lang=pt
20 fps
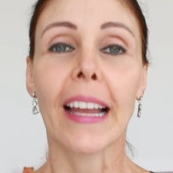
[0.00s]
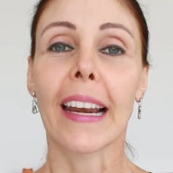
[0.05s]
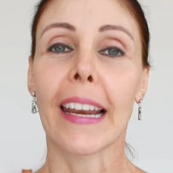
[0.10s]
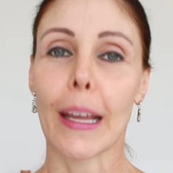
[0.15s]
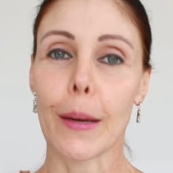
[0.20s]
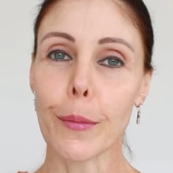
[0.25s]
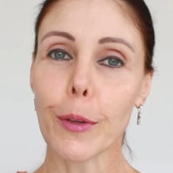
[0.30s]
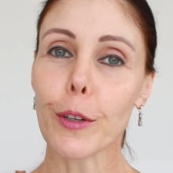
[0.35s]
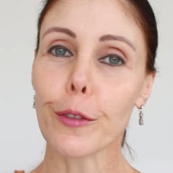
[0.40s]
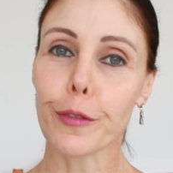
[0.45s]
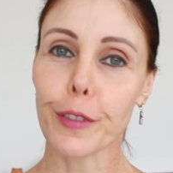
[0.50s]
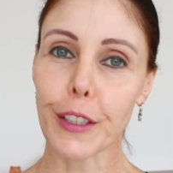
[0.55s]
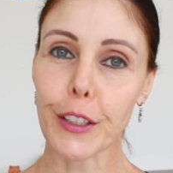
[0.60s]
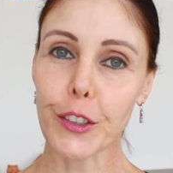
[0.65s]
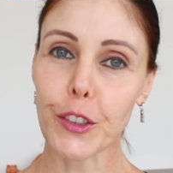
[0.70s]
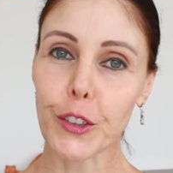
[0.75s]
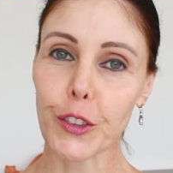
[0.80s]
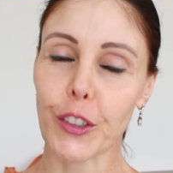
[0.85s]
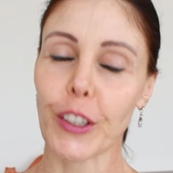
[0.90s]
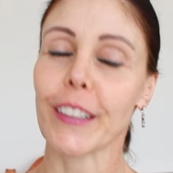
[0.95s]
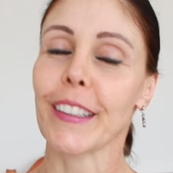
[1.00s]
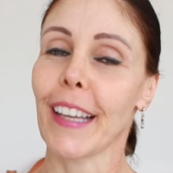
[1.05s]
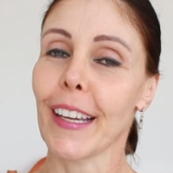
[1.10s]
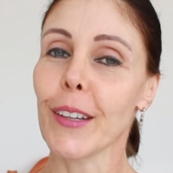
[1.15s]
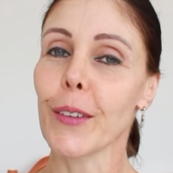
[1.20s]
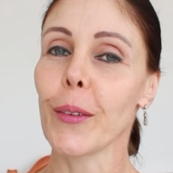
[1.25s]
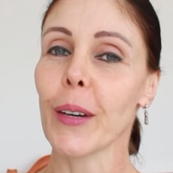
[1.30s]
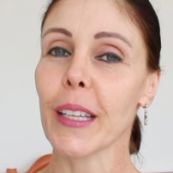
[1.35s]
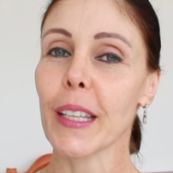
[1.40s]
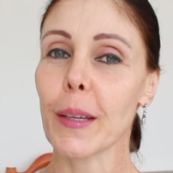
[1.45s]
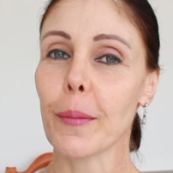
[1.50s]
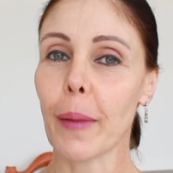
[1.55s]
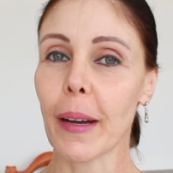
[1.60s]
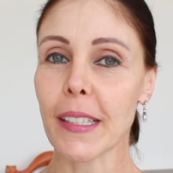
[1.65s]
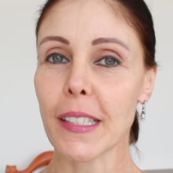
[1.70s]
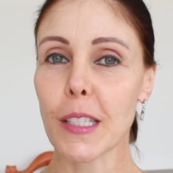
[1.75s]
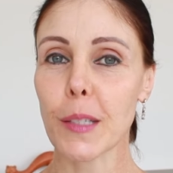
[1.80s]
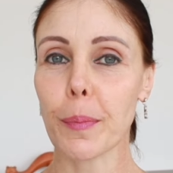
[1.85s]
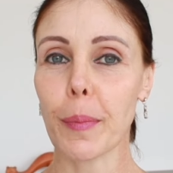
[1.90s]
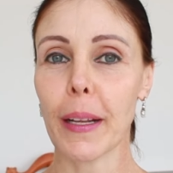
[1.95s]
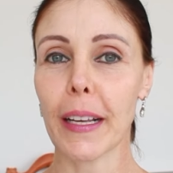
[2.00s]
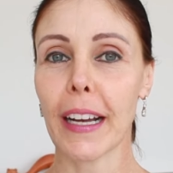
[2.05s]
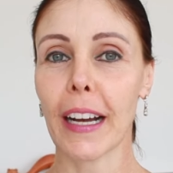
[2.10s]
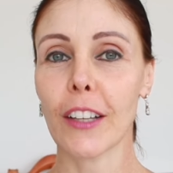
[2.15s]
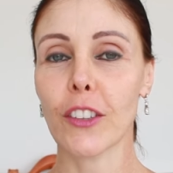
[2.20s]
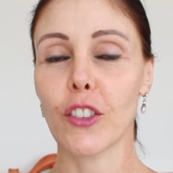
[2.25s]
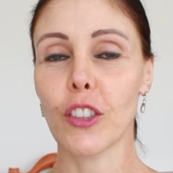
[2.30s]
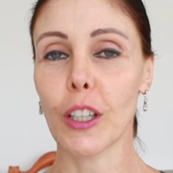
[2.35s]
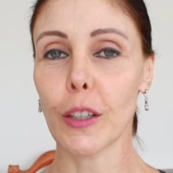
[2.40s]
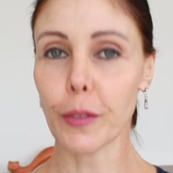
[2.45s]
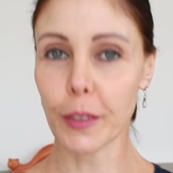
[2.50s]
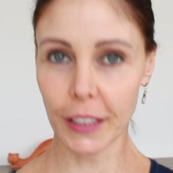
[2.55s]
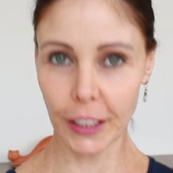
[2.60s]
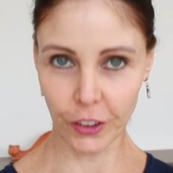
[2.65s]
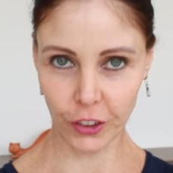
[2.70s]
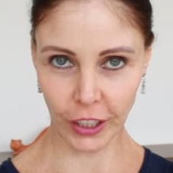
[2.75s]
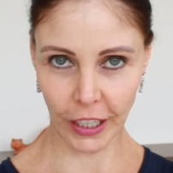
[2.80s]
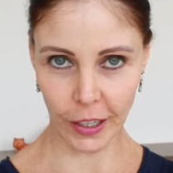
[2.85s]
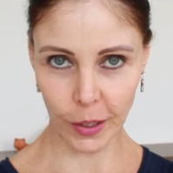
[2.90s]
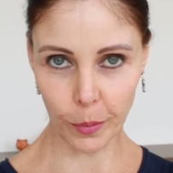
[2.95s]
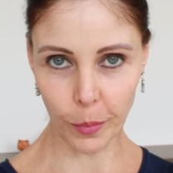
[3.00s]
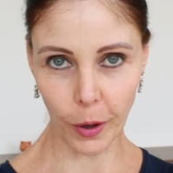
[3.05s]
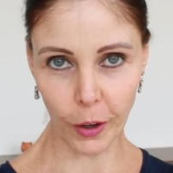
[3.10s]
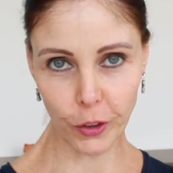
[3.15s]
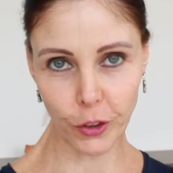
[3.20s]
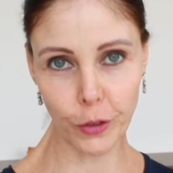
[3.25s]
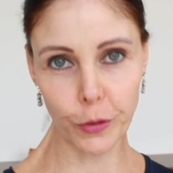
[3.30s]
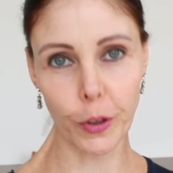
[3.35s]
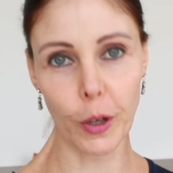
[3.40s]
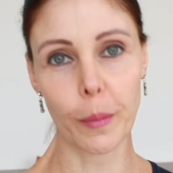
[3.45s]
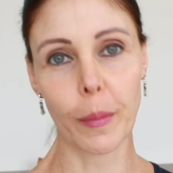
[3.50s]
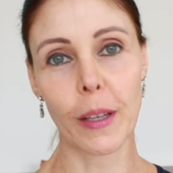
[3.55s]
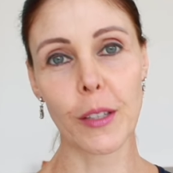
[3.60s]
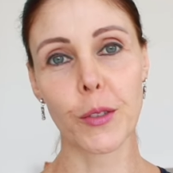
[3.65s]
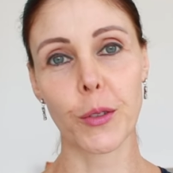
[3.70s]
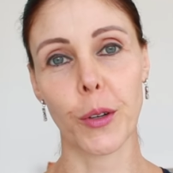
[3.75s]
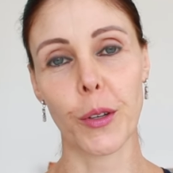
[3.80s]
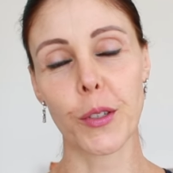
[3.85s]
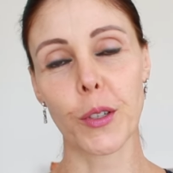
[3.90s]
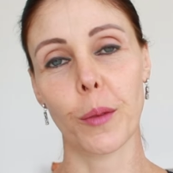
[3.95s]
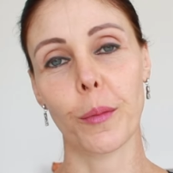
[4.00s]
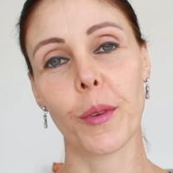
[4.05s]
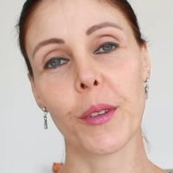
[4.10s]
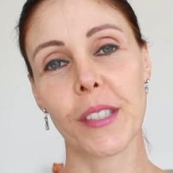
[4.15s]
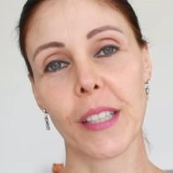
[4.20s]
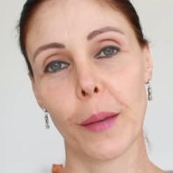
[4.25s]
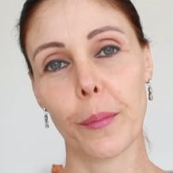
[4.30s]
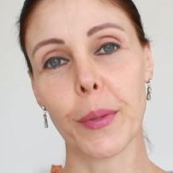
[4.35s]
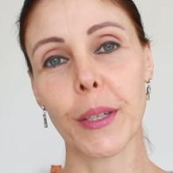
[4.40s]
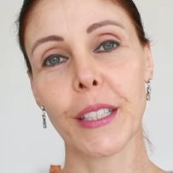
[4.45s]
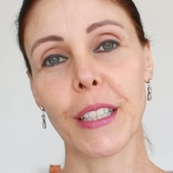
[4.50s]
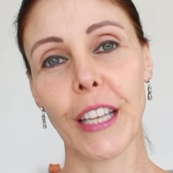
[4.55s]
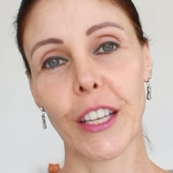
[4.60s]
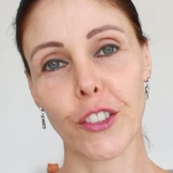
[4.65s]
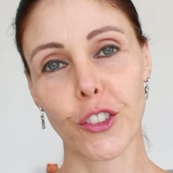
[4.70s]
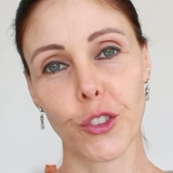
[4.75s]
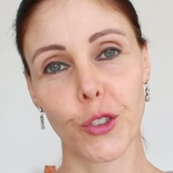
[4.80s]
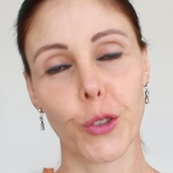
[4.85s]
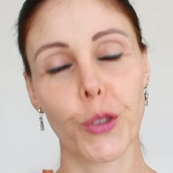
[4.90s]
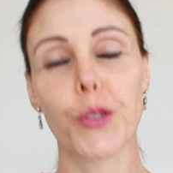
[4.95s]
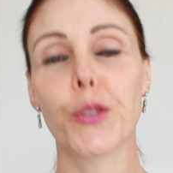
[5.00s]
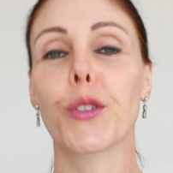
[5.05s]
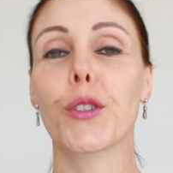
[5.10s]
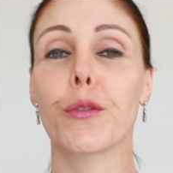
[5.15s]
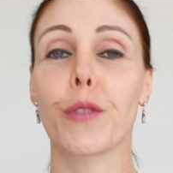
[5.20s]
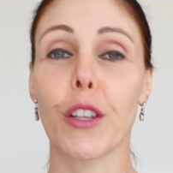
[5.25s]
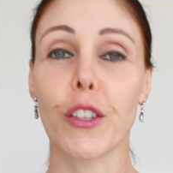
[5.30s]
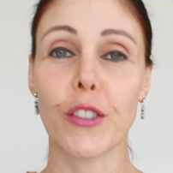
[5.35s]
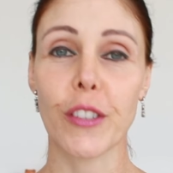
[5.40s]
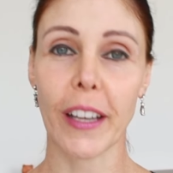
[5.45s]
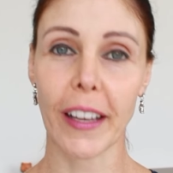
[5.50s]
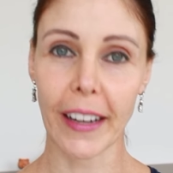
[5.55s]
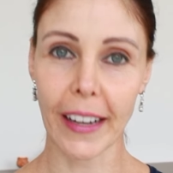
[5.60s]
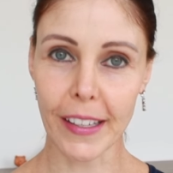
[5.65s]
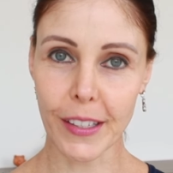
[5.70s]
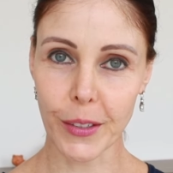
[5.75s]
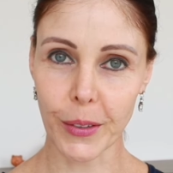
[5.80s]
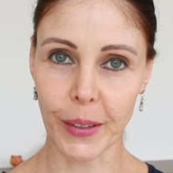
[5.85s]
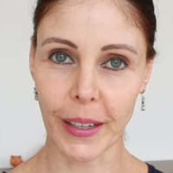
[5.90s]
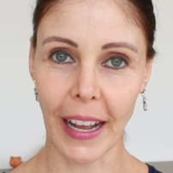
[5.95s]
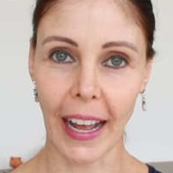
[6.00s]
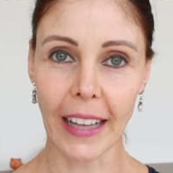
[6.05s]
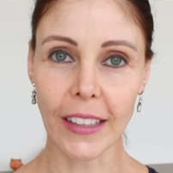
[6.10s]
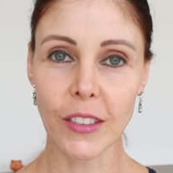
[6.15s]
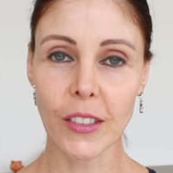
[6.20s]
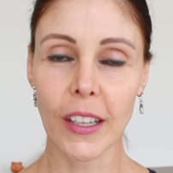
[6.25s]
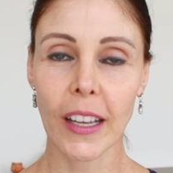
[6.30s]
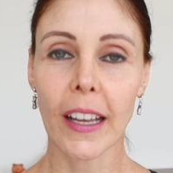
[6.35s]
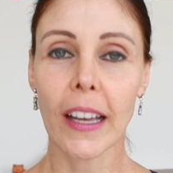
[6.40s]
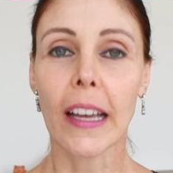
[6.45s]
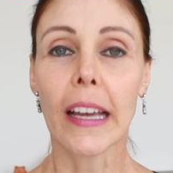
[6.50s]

Lembra o vídeo? Já tem um aqui mais explicadinho, eu vou deixar no box de informações, como eu sempre deixo todos os vídeos relacionados,